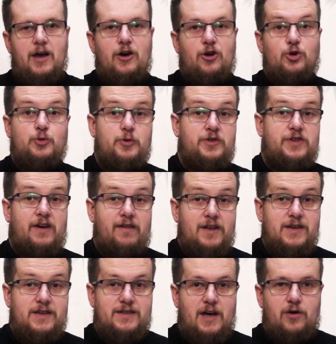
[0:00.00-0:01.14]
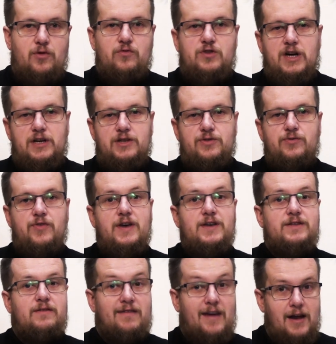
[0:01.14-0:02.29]
Rozpoznawanie znaków czasu
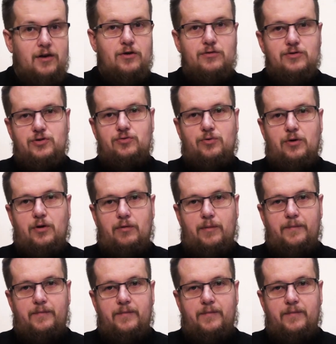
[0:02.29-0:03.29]
jest wielką sztuką.